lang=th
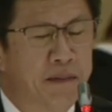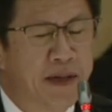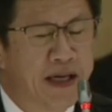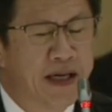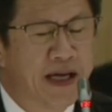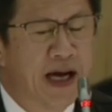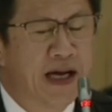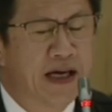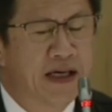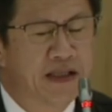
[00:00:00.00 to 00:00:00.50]

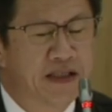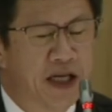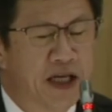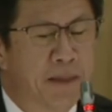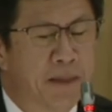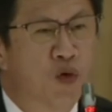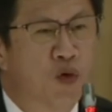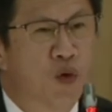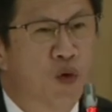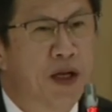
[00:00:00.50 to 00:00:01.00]
มีการส
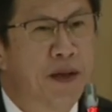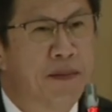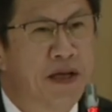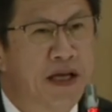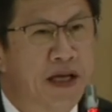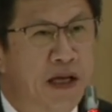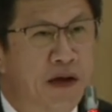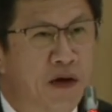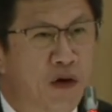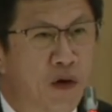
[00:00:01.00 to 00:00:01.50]
นับสนุนให้
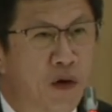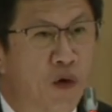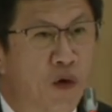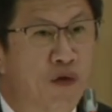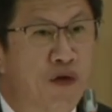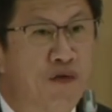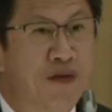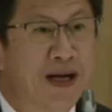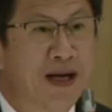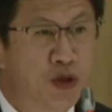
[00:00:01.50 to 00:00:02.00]
มีโร
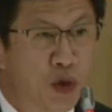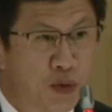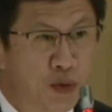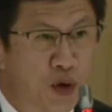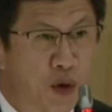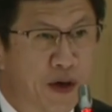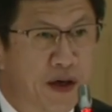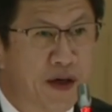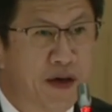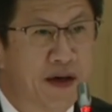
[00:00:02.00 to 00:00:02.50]
งไฟฟ้าชุม
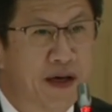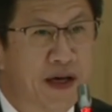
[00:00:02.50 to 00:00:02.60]
ชน